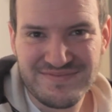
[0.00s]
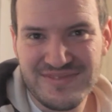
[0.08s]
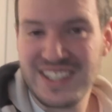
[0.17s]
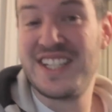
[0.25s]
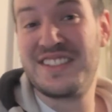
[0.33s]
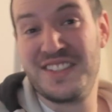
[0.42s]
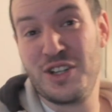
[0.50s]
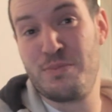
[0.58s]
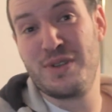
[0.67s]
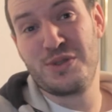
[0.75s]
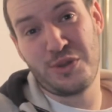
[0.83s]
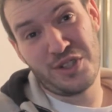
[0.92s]
Ich hätte sie noch
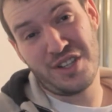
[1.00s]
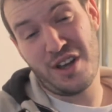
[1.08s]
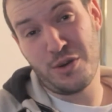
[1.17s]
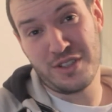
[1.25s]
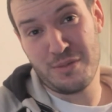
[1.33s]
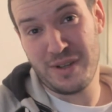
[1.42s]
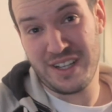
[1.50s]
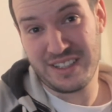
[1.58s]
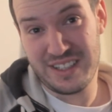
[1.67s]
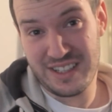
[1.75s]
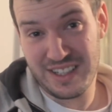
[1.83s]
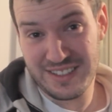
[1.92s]
persönlich nach Hause gebracht,
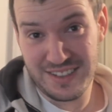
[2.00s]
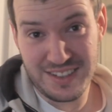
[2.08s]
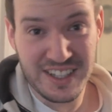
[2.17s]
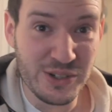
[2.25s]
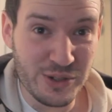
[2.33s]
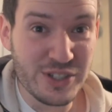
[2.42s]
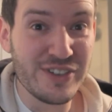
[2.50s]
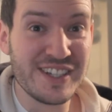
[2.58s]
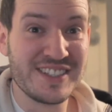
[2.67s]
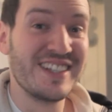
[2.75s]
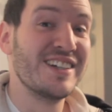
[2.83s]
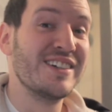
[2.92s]
ja, nach San Diego. Ich
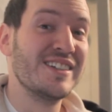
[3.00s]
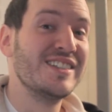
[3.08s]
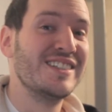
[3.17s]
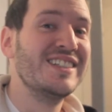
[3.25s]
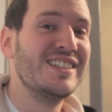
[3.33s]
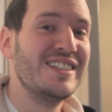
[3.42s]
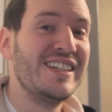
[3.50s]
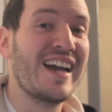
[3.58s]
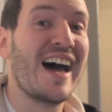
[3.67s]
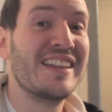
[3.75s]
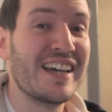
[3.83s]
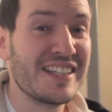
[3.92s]
weiß ja, äh,
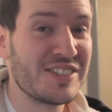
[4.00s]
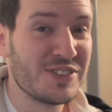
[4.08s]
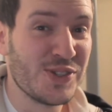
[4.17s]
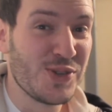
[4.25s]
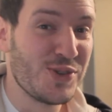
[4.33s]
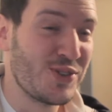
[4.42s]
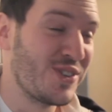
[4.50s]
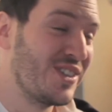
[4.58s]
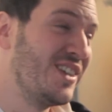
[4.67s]
ihre Adresse und so. Äh,